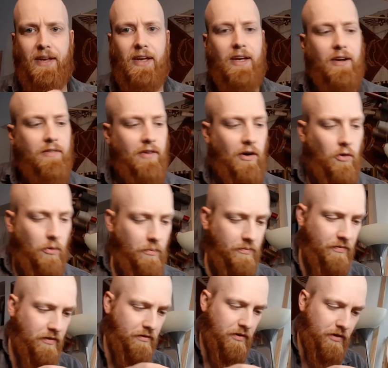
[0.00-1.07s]

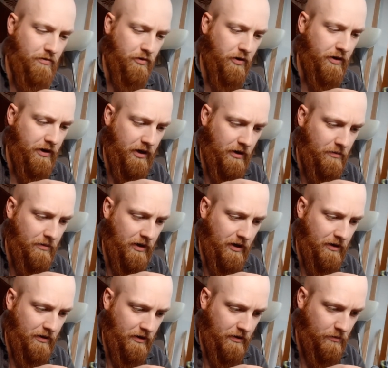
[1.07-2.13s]
Warum? Wir wollen
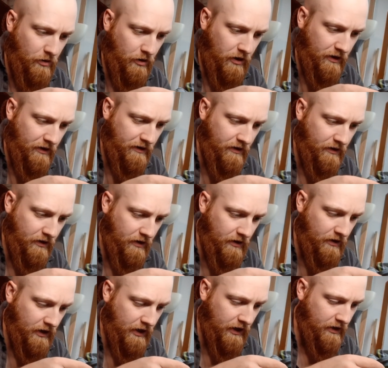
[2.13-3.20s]
nämlich möglichst
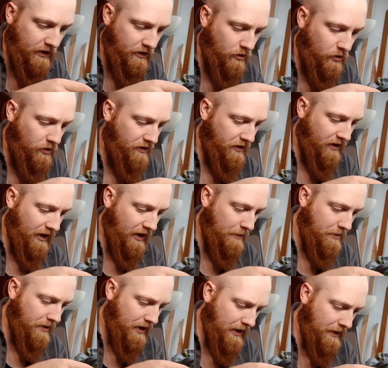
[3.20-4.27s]
eine große
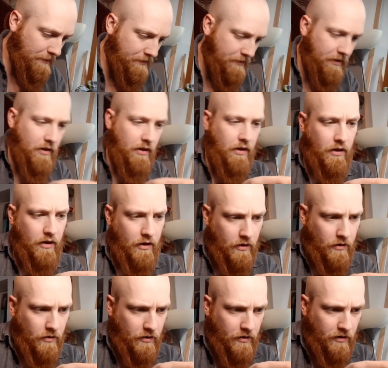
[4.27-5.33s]
Krempe haben.
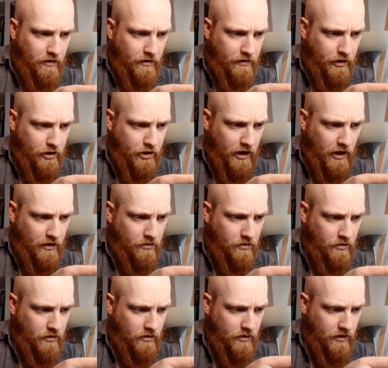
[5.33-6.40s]
Und diese Verstärkung
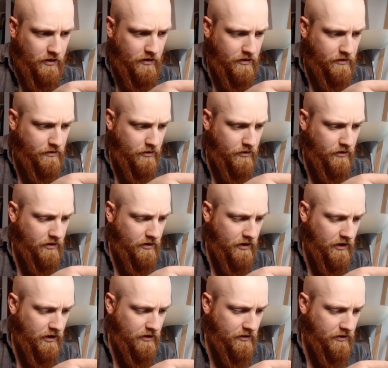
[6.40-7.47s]
ist für uns gar
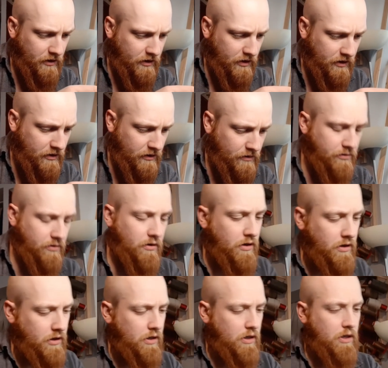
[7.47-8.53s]
nicht so richtig
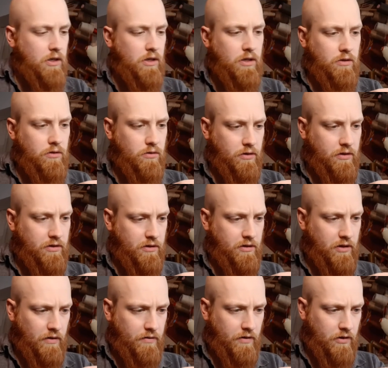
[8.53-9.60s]
sinnvoll. Und es ist
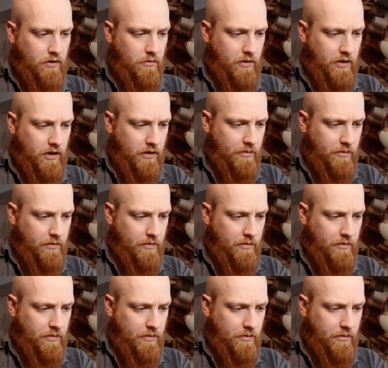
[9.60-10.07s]
einfach nochmal ein halber